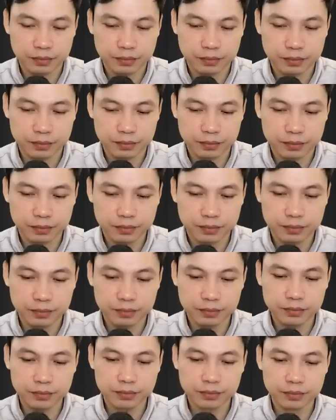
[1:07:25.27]
viên đá này
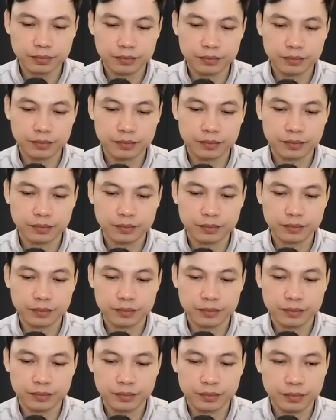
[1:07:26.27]
tôi mới có thể biết
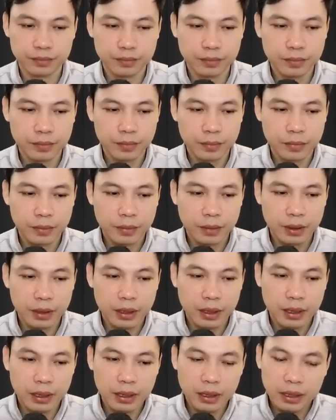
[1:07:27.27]
được nhiều thứ có
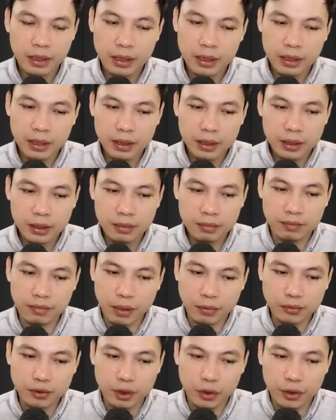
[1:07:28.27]
liên quan.
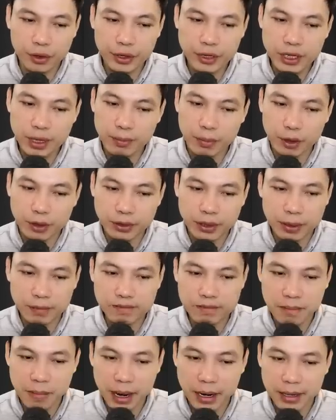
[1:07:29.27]
Đại
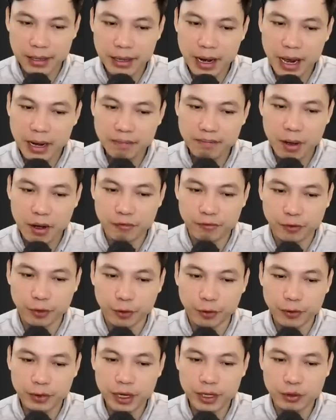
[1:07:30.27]
Lãn liền tháo chiếc
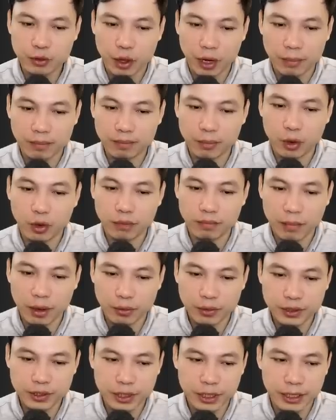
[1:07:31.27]
vòng cổ ra,
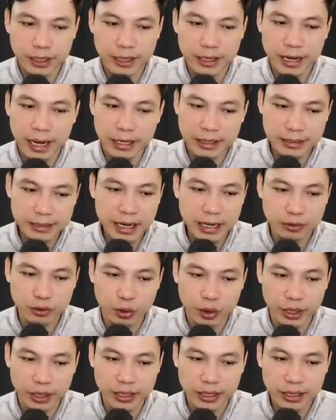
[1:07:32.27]
bên ngoài được bọc
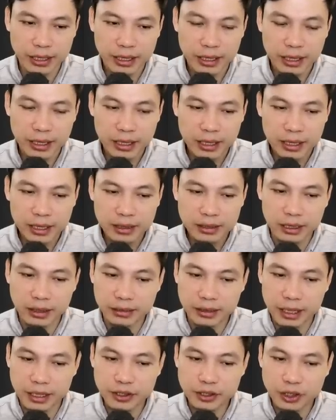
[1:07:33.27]
rất nhiều lớp
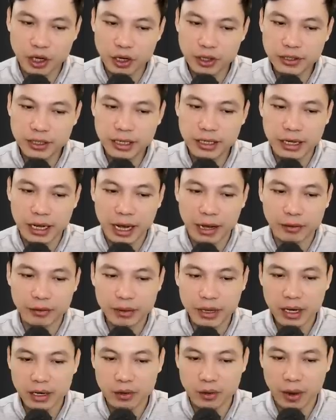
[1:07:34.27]
ngăn cách. Có lẽ
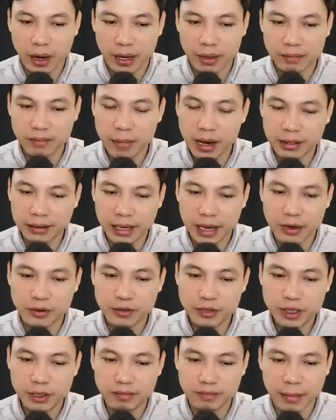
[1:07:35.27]
ông ta biết được
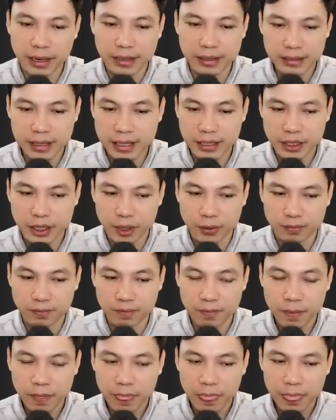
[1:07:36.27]
rằng Pháp Sư
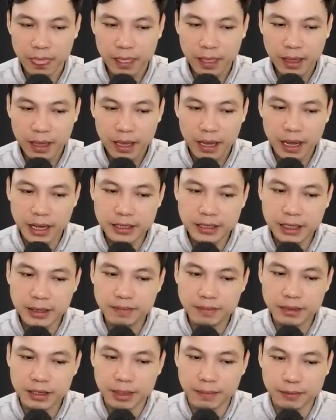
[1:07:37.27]
Đồng đến đây là
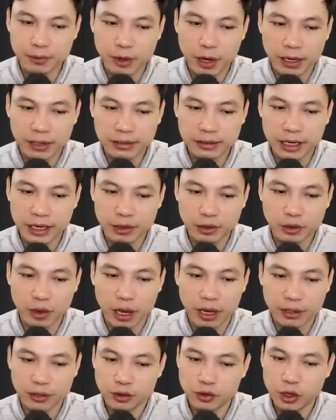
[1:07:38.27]
vì nó.
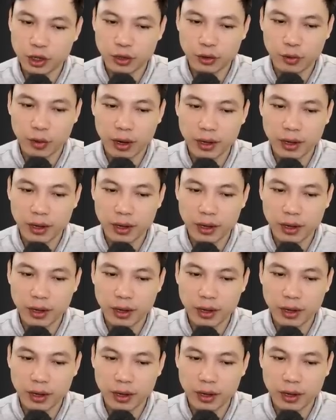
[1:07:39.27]
Khi